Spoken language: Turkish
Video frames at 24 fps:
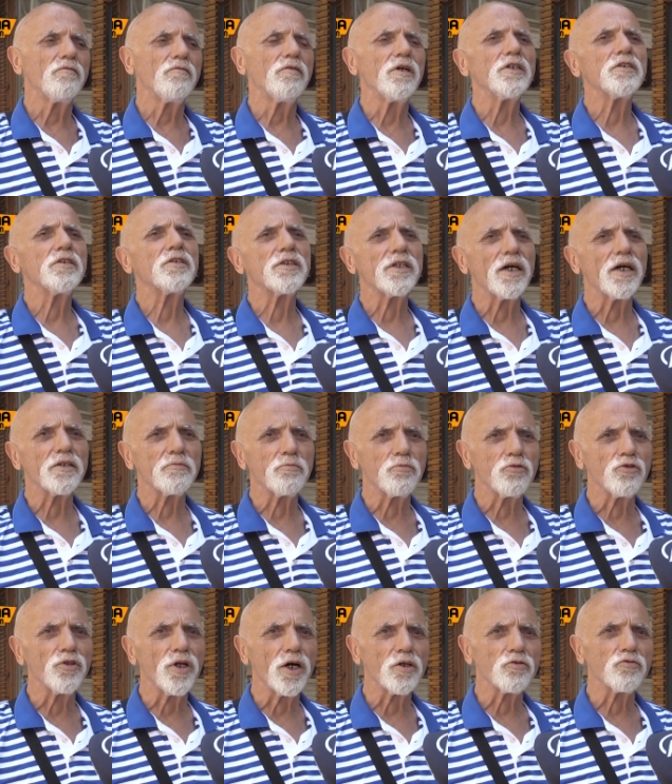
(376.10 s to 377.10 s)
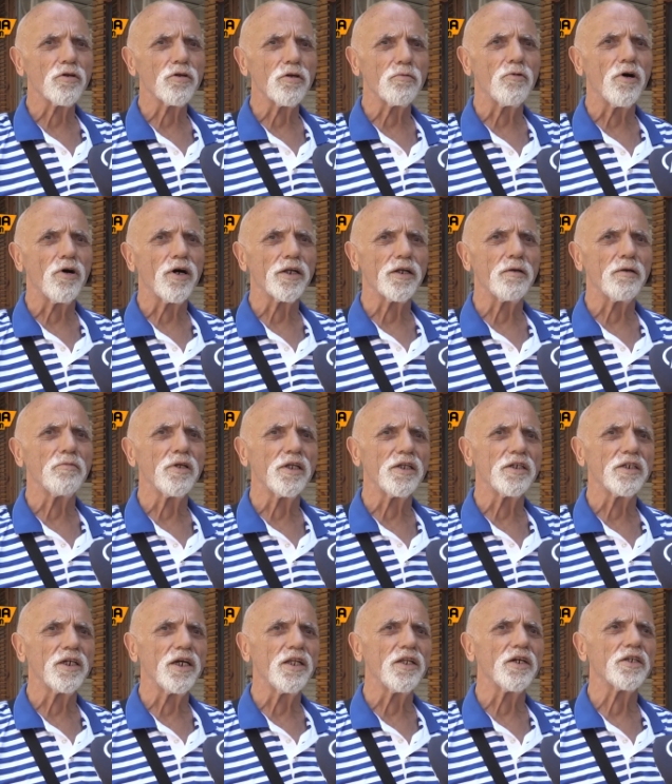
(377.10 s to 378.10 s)
Ve ister bundan sonra Muharrem
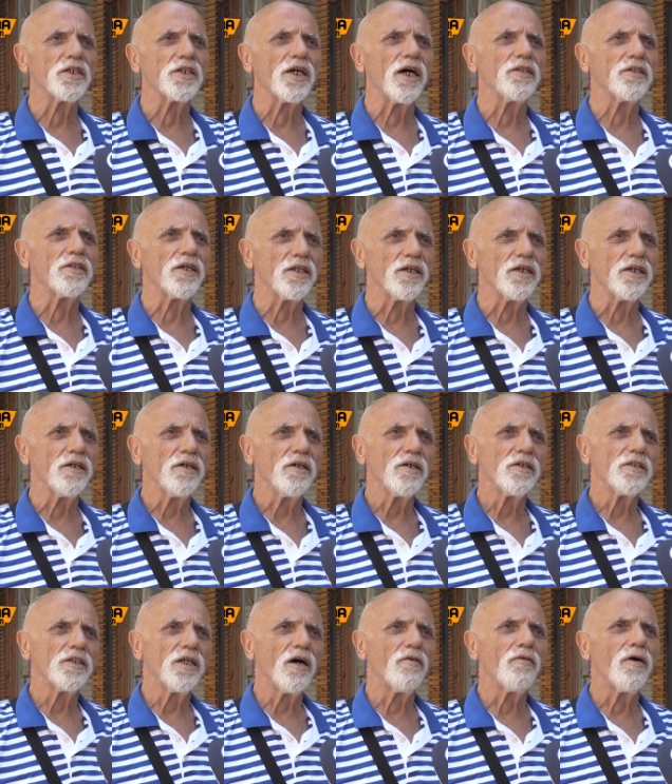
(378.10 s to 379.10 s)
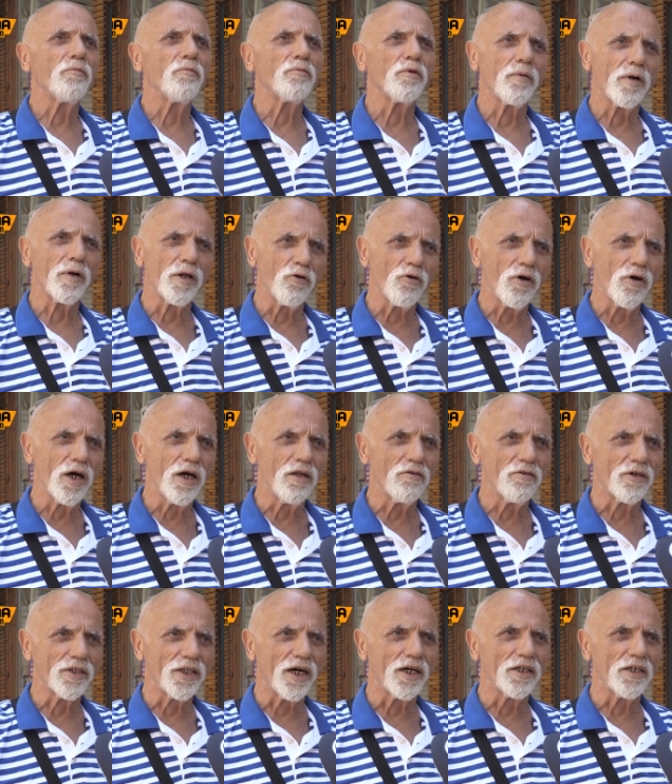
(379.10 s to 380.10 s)
dedi gelirken dedi devamlı bana o
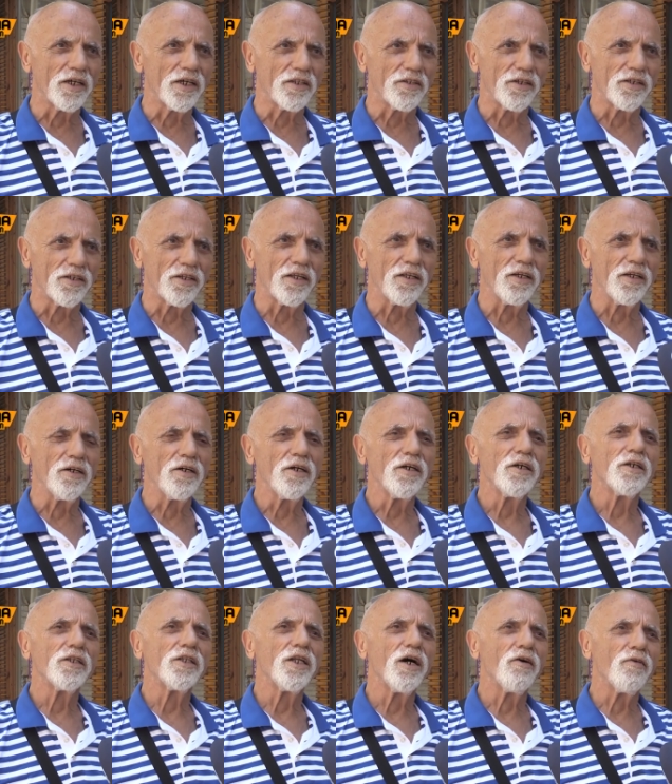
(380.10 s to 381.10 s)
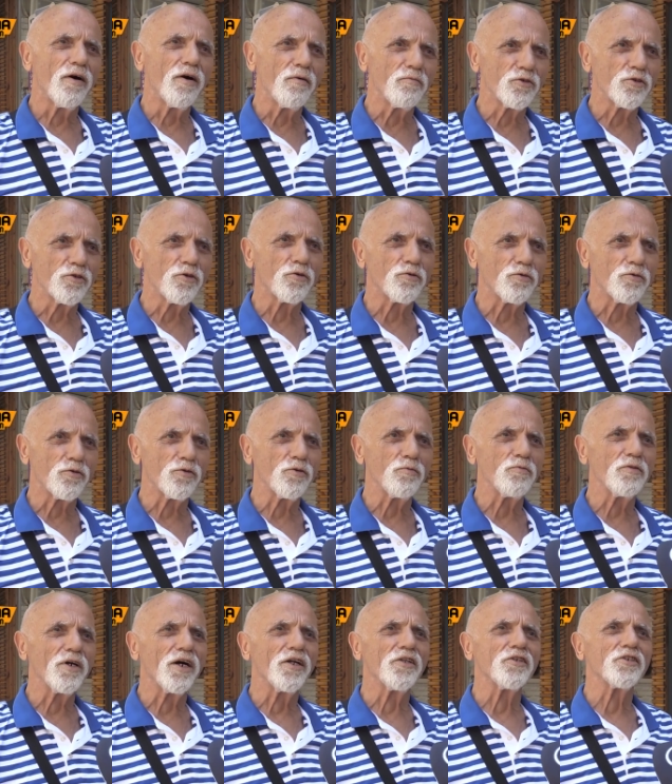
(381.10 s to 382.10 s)
elvadan getir dedi. Devamlı
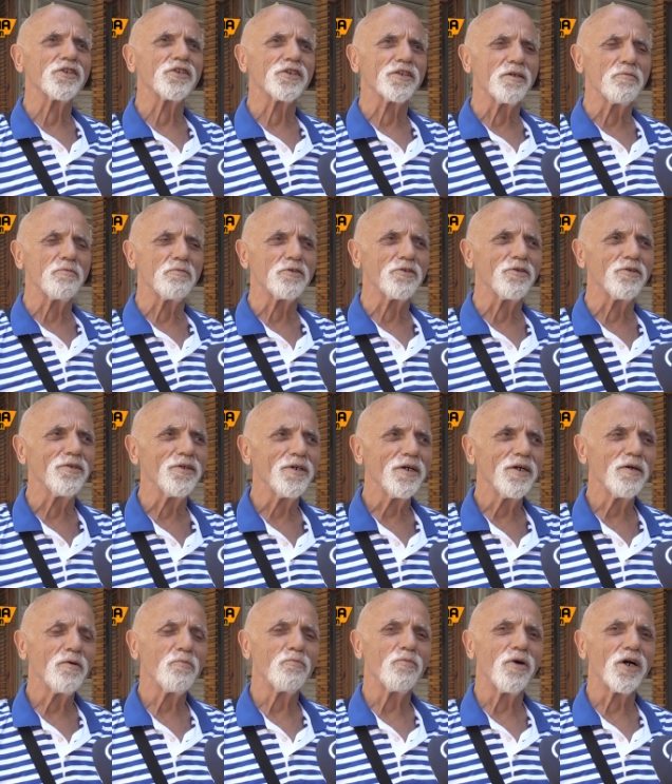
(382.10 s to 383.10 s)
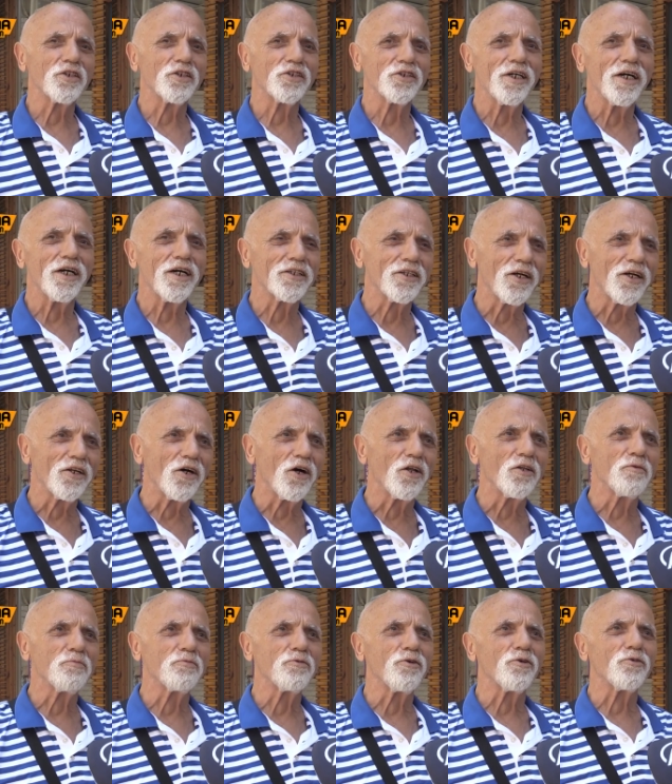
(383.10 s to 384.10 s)
götürdüm. Yanlışlıkla bir gün başka yerden
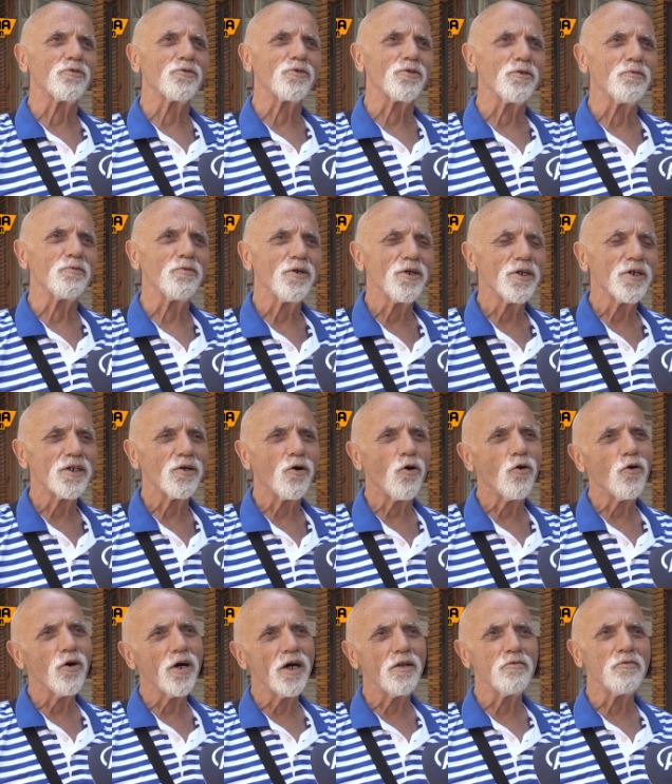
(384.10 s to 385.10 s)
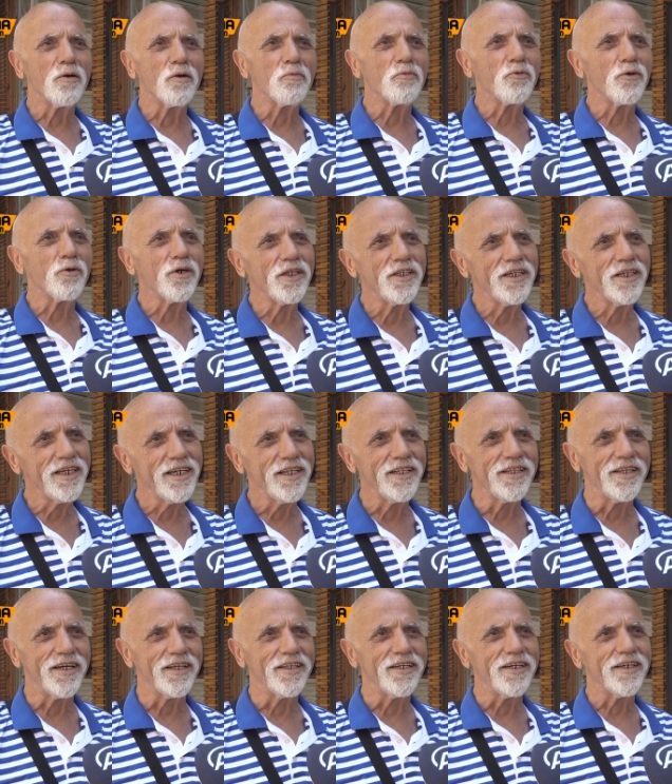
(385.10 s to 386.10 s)
alıp götürdüm. O elva bu
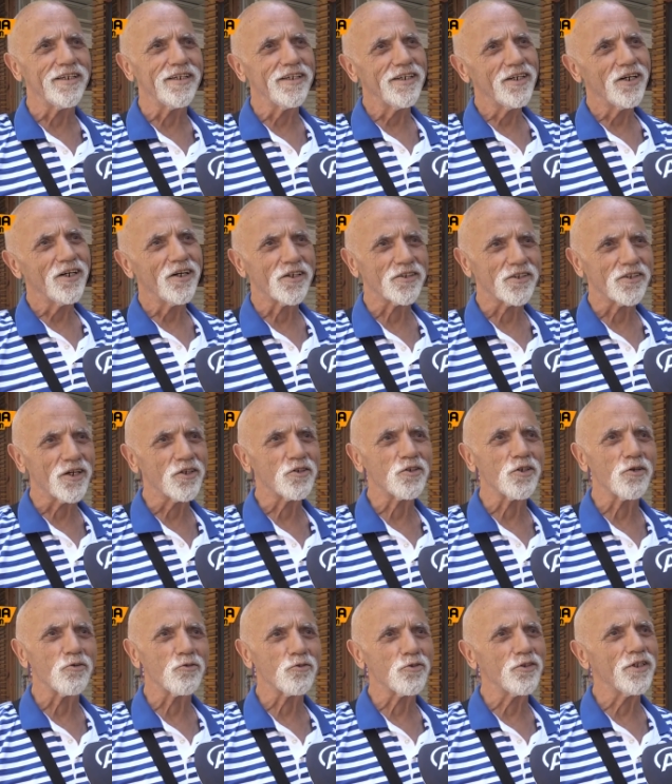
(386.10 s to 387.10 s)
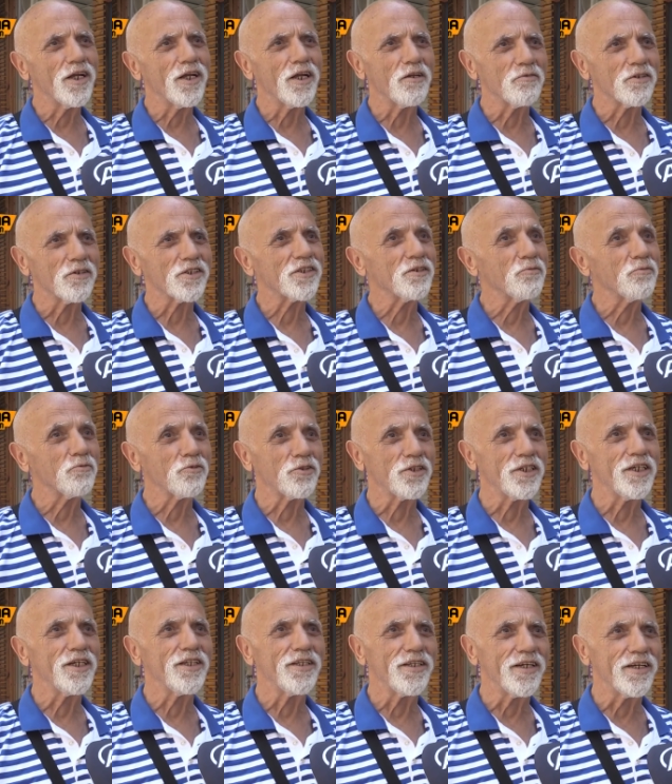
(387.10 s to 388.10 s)
değil dedi. Hasan Çavuş'un elvası bu
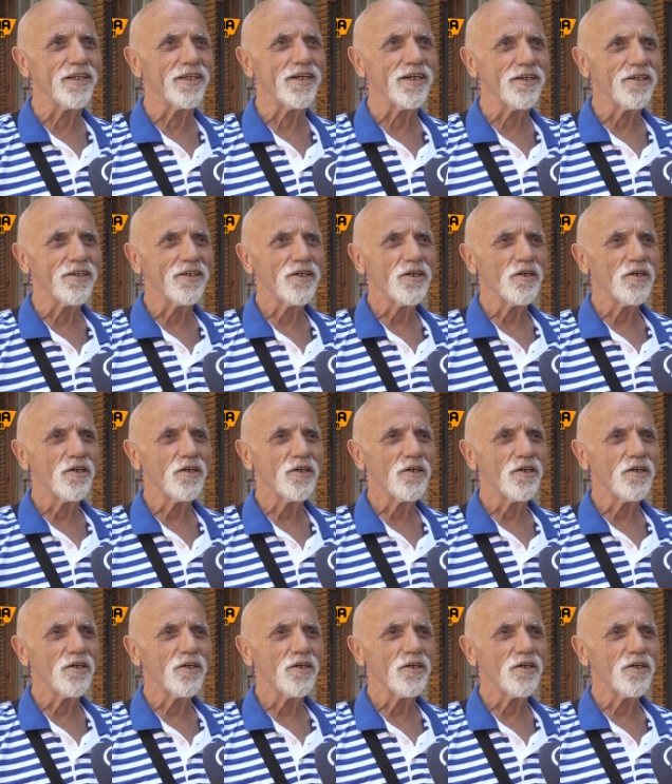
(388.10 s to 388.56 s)
değil dedi